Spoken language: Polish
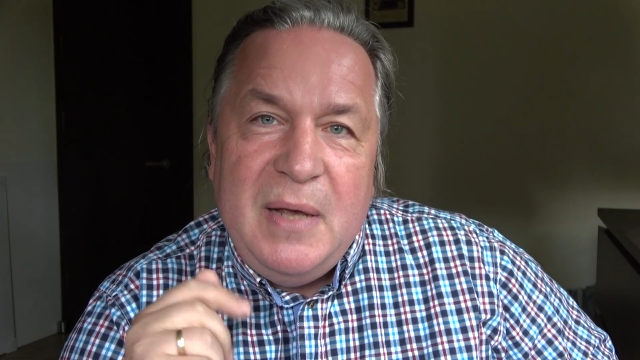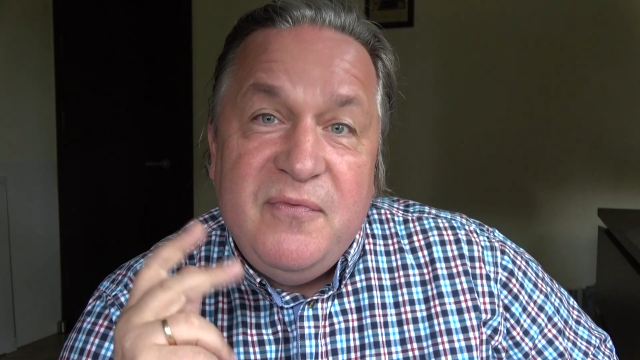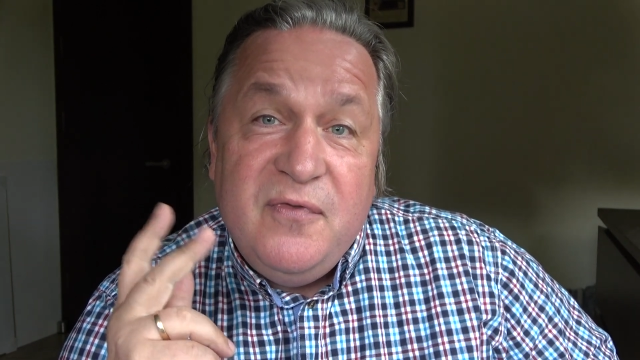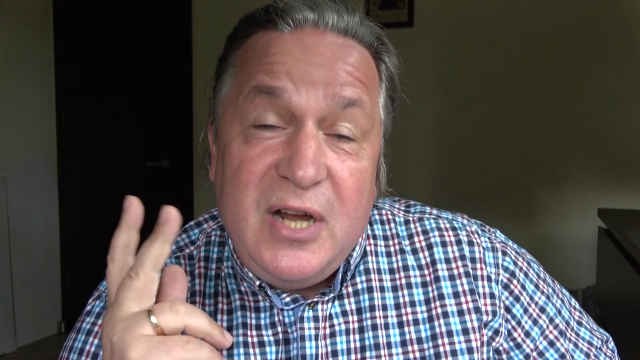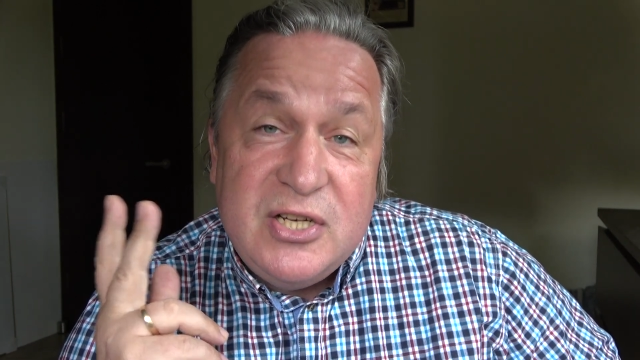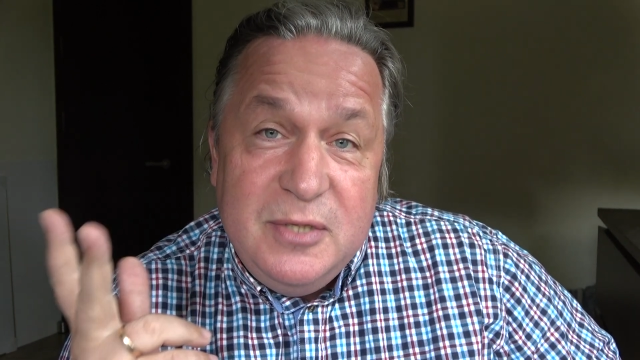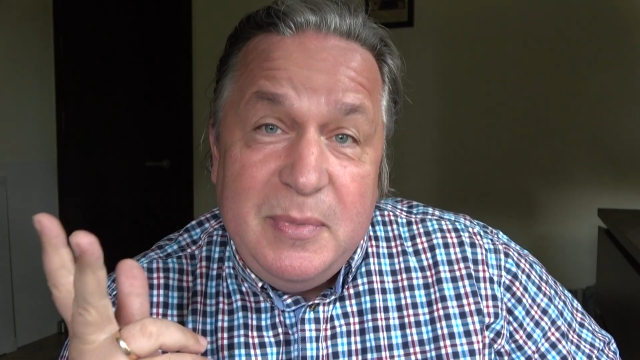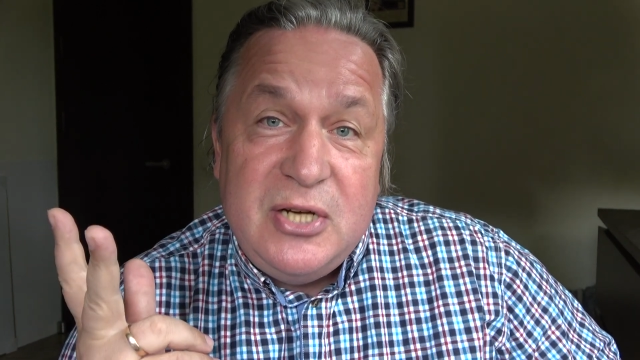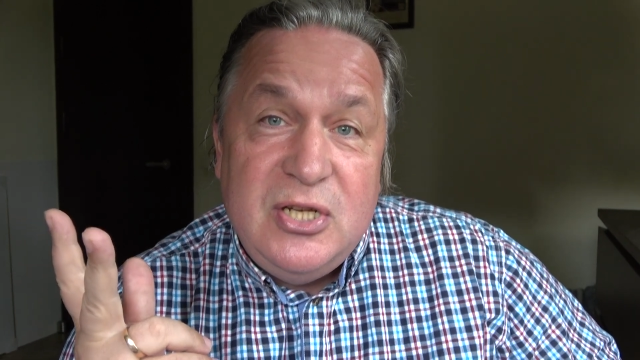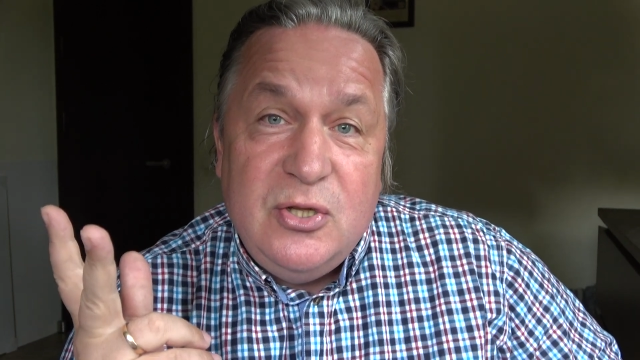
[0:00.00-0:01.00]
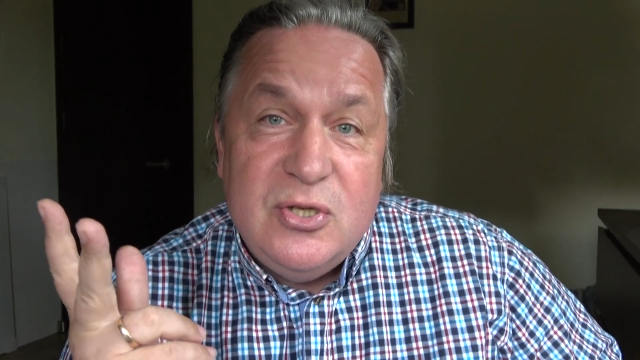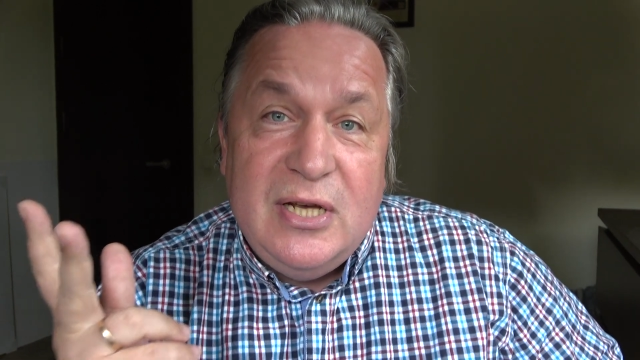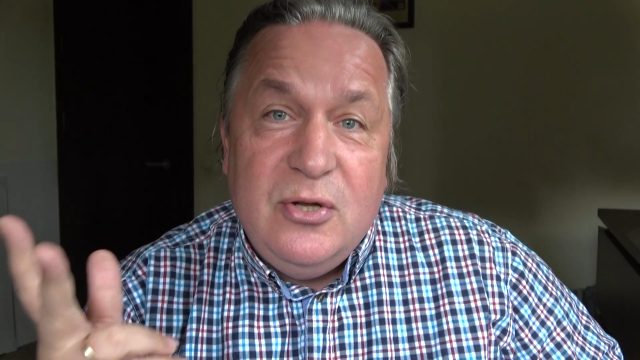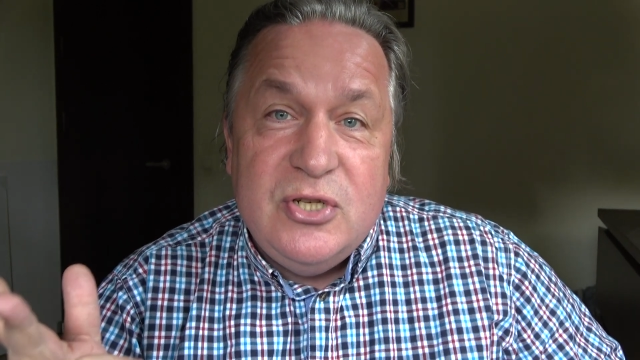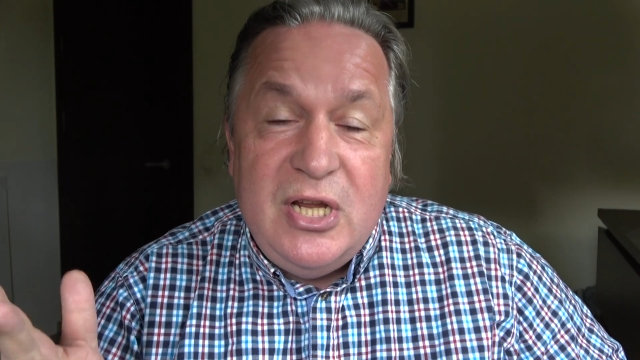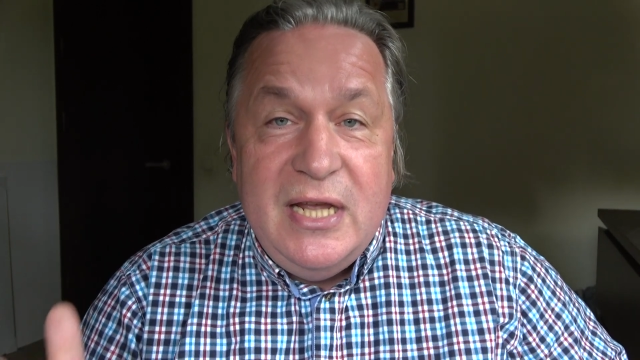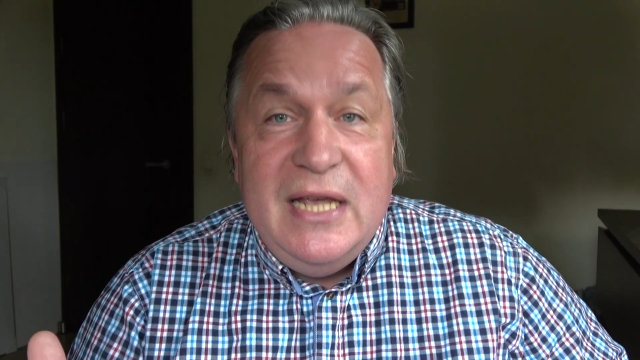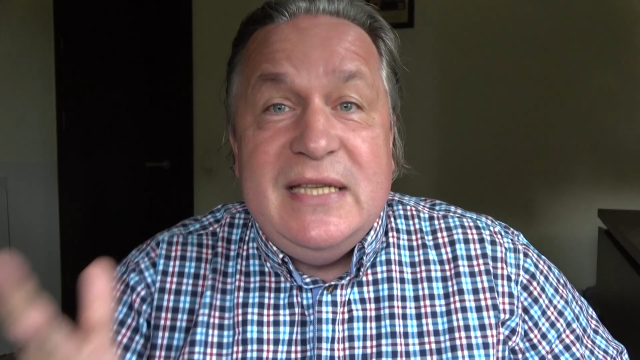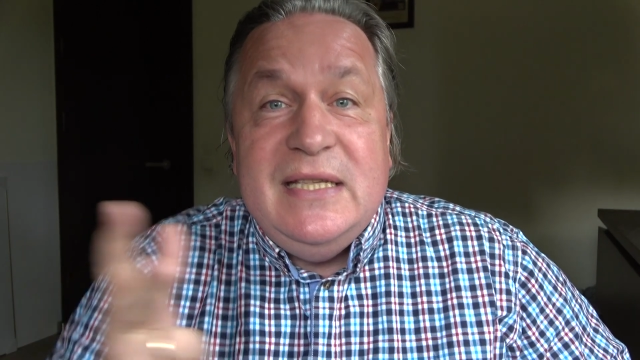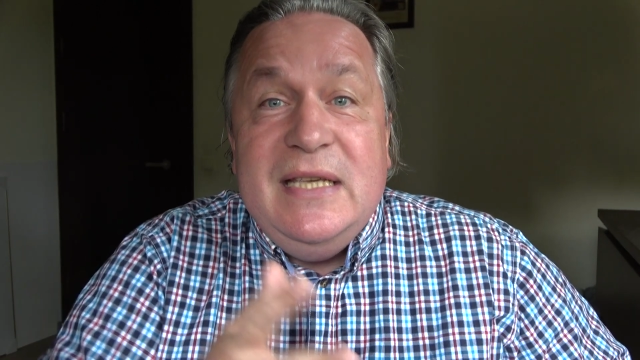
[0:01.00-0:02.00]
a w każdym razie to zagrożenie
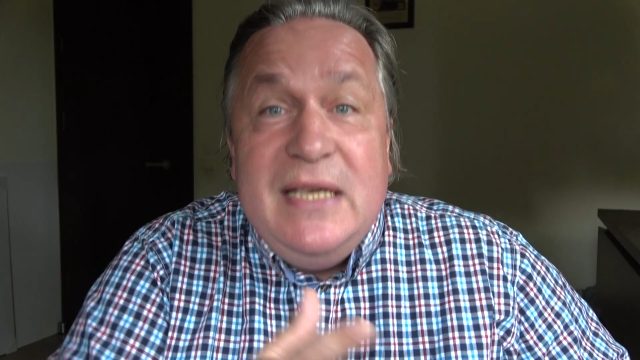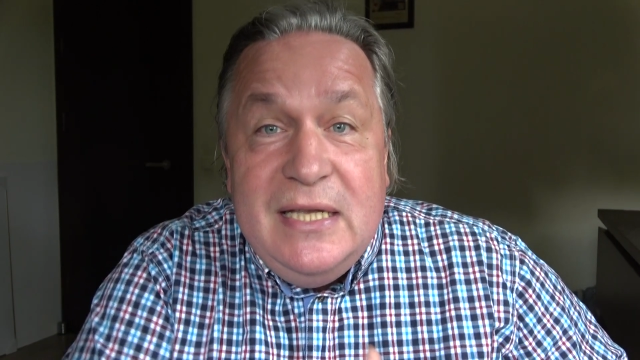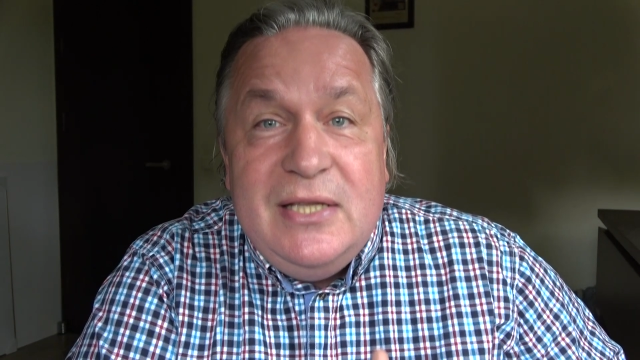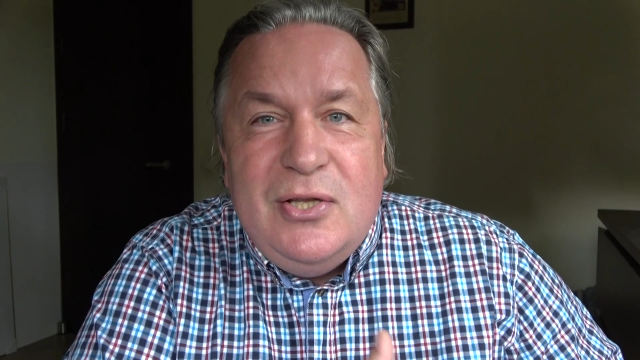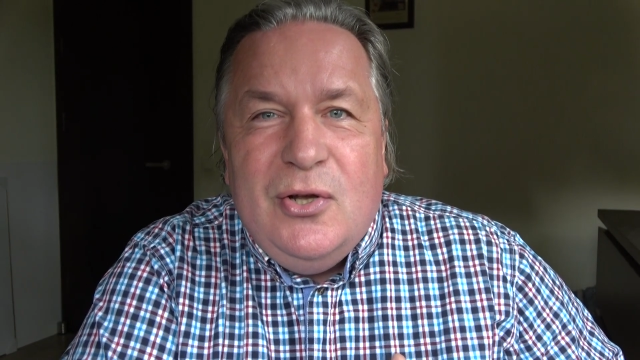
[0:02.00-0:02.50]
jest i